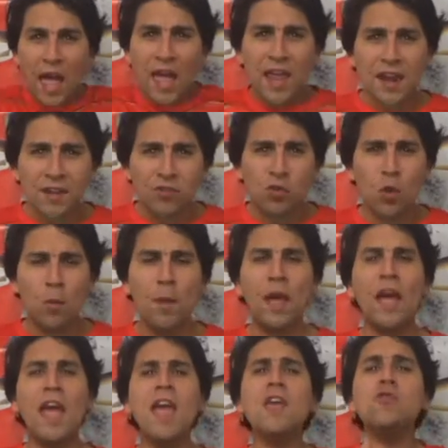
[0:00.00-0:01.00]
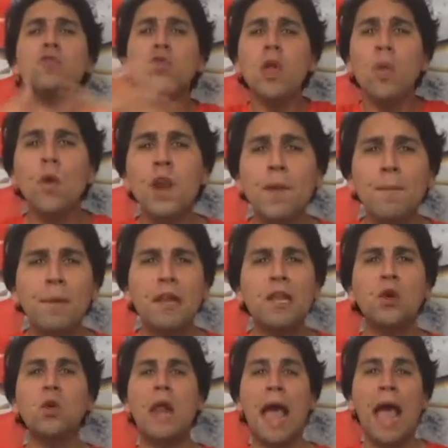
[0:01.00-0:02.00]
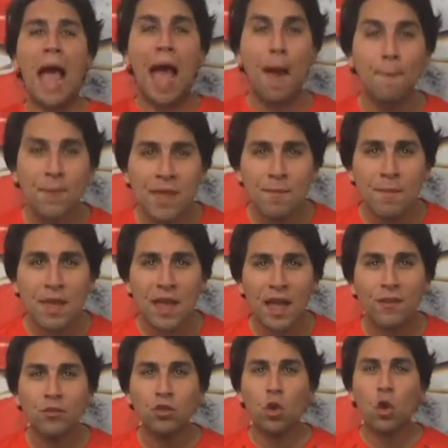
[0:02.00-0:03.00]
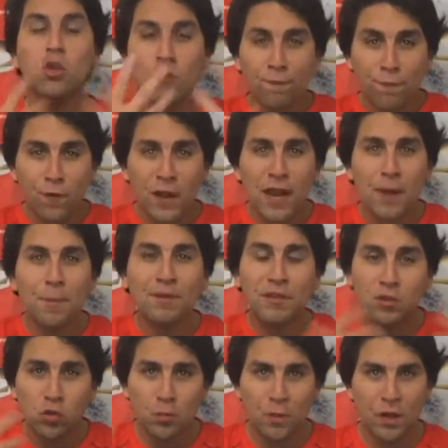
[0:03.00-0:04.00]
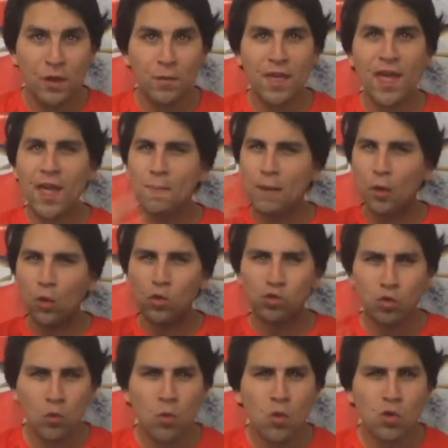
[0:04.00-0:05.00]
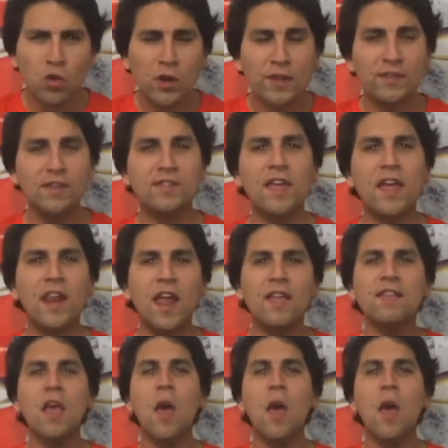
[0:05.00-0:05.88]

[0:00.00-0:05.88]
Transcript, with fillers: En resumen, es una buena película, a mí me encantó. Yo fui, la pasé súper bien, me gustó mucho las escenas,